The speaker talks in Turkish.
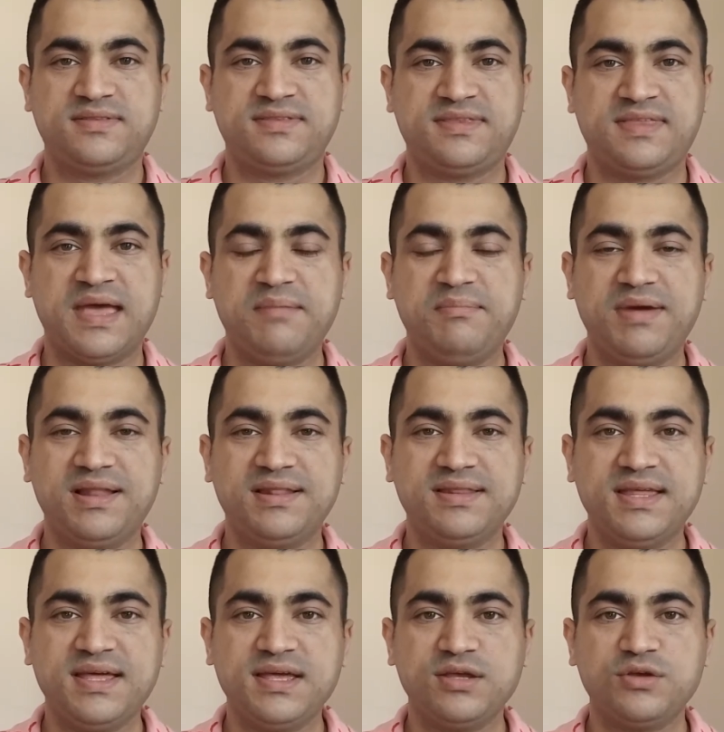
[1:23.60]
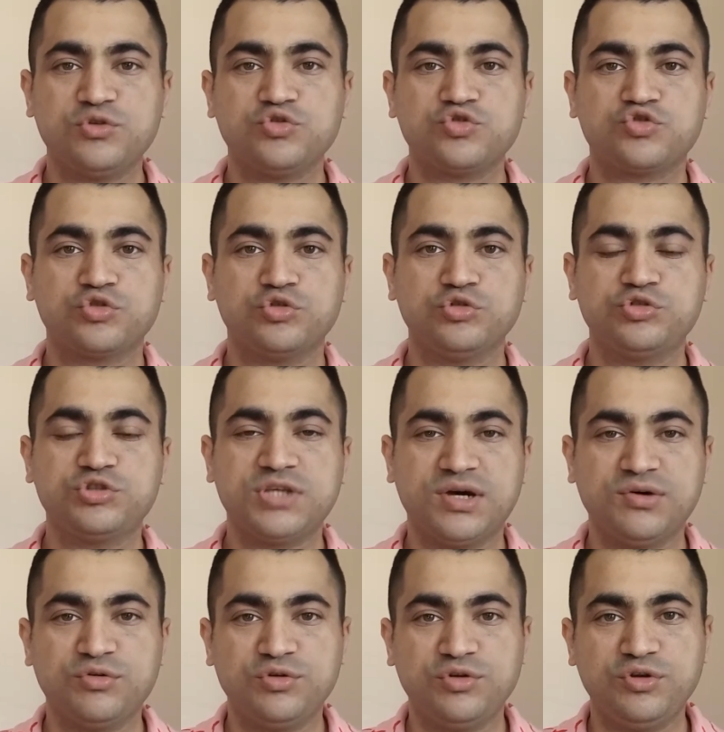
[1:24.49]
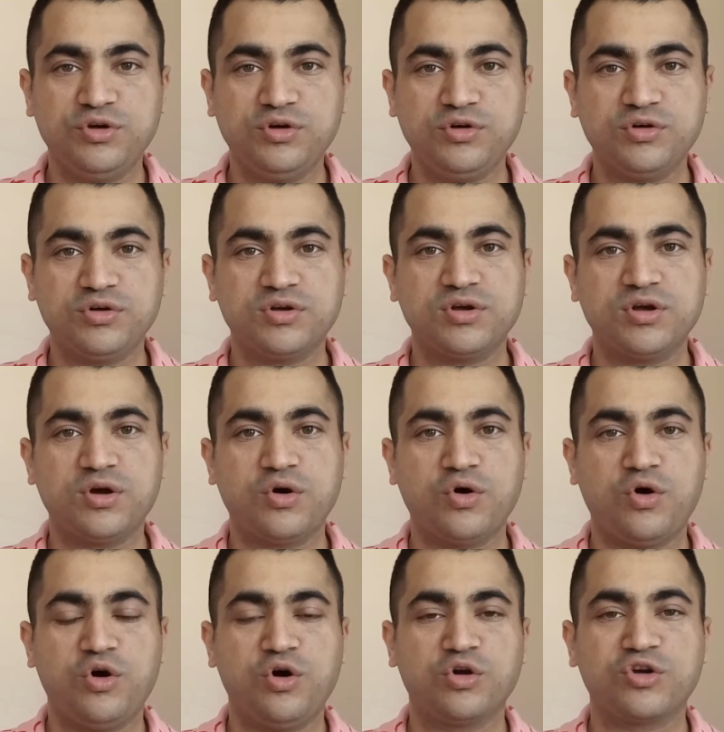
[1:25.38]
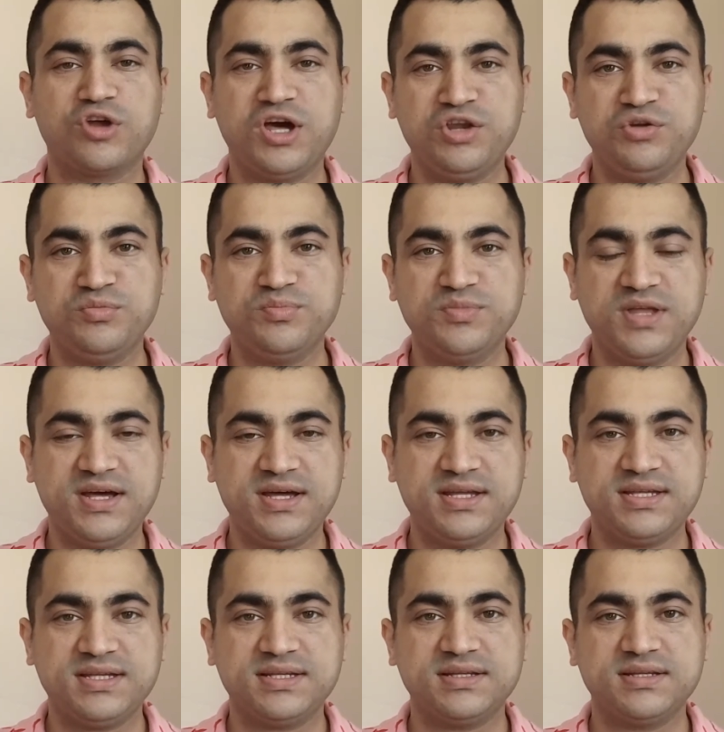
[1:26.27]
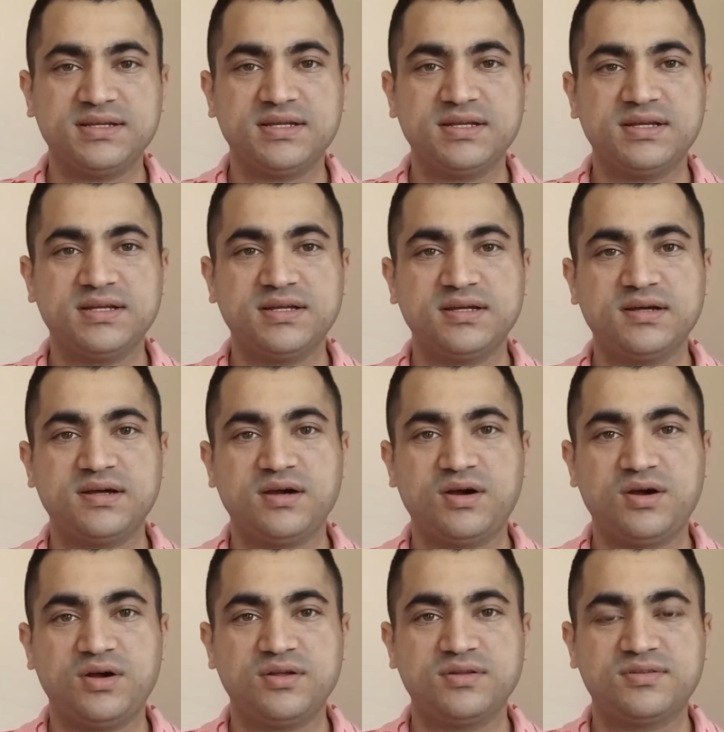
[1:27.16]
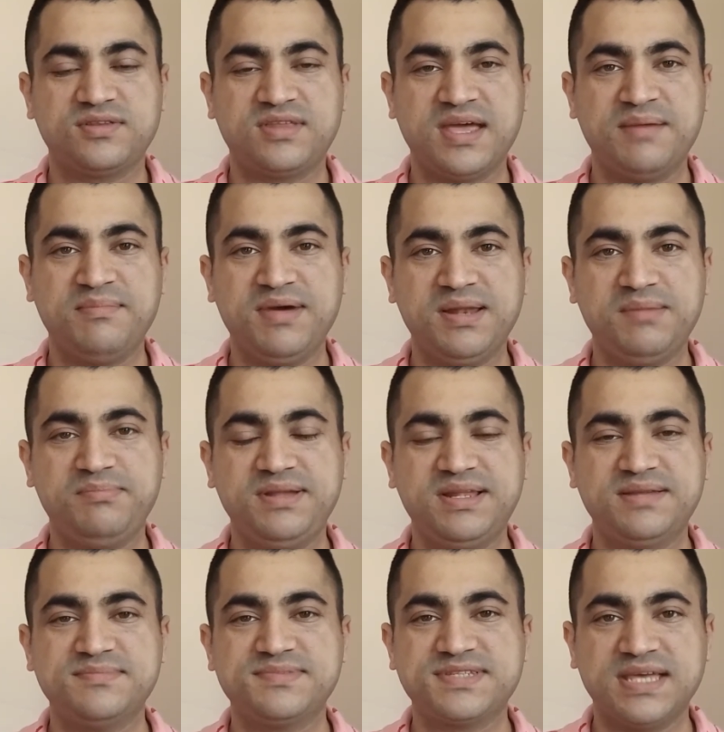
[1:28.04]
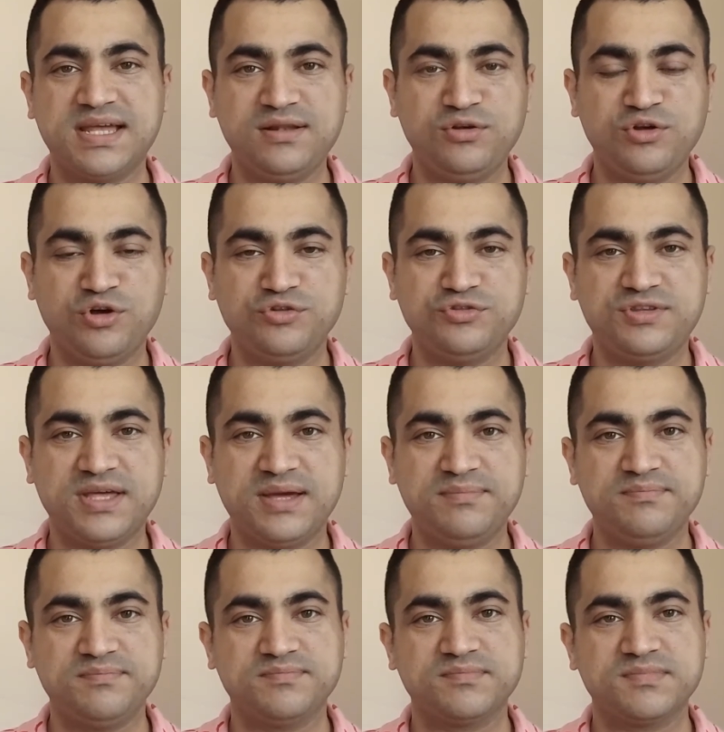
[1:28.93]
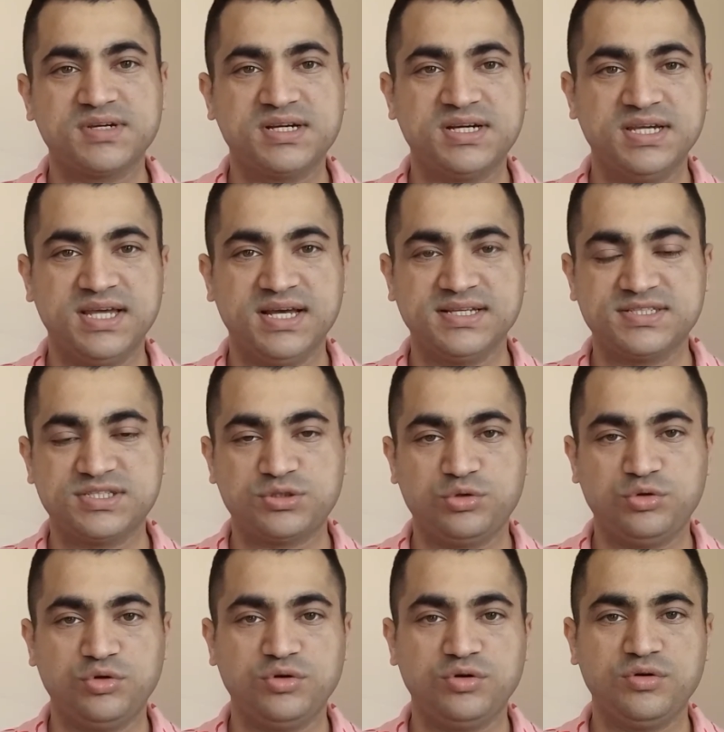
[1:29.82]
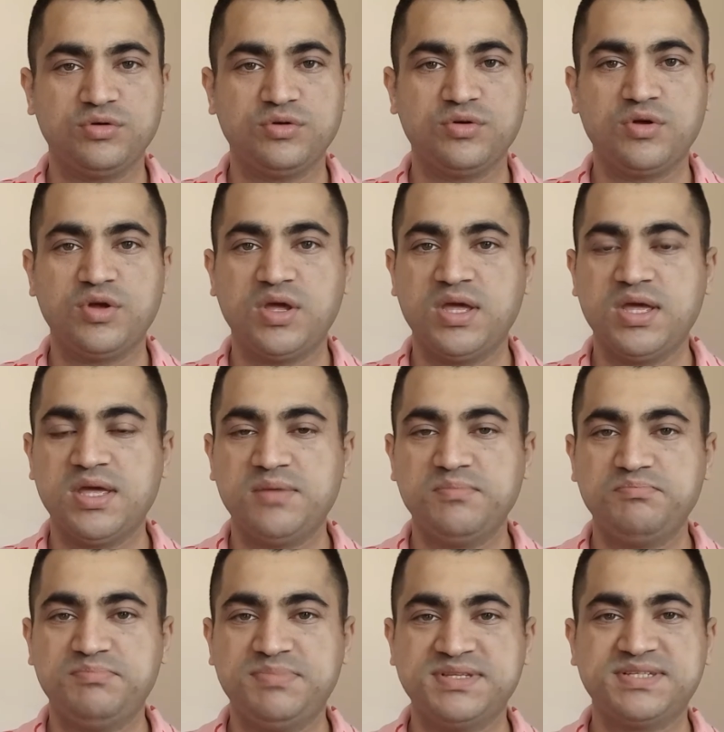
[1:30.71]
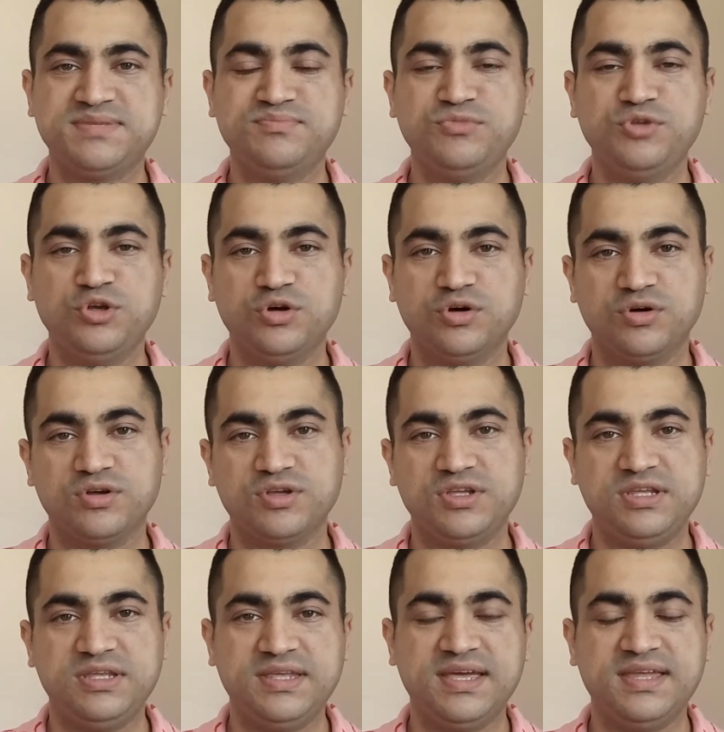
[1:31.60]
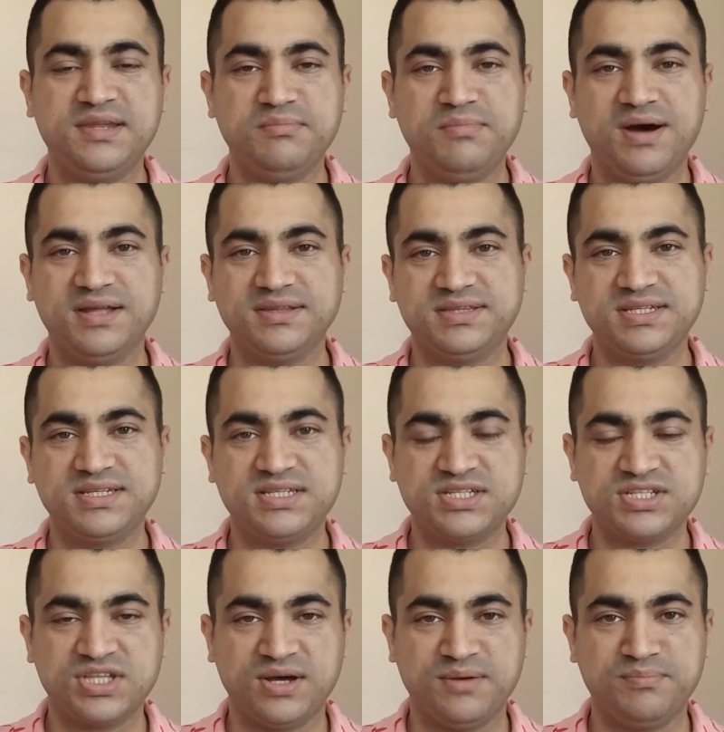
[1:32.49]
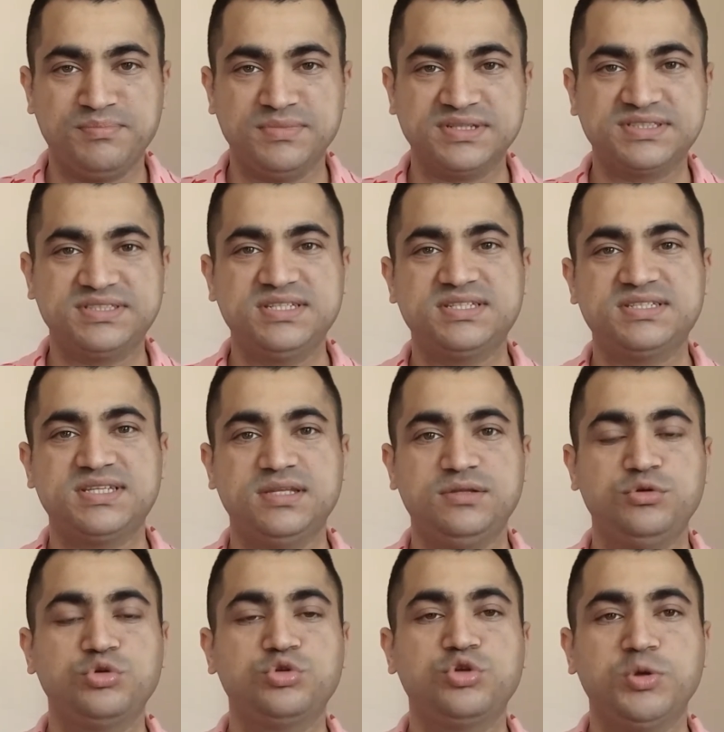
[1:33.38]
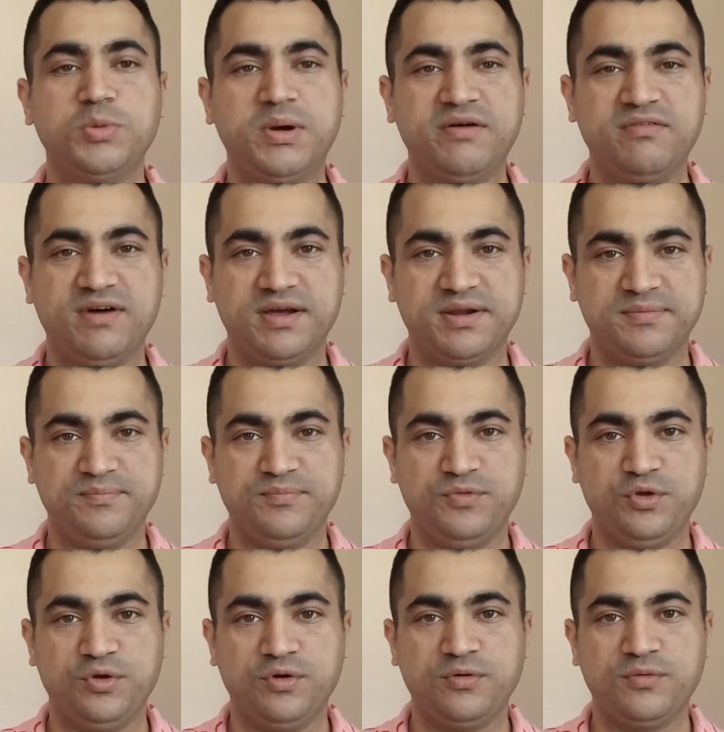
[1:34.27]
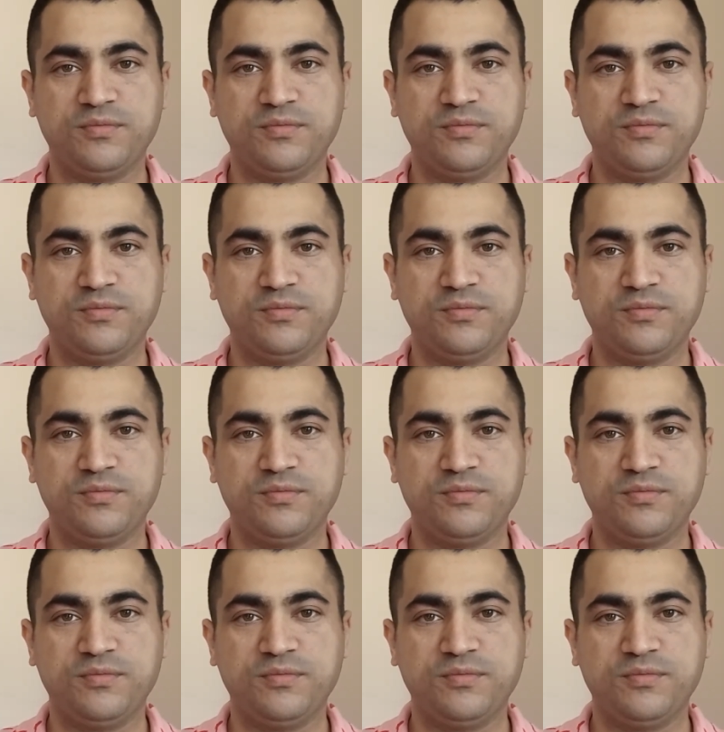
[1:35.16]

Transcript: temelde şunu savunuyor. Organumda temel bilimsel yöntem kıyas diyor. Bizim diyor yeni mantık kitabımız değilse diyor tüme varım diyor.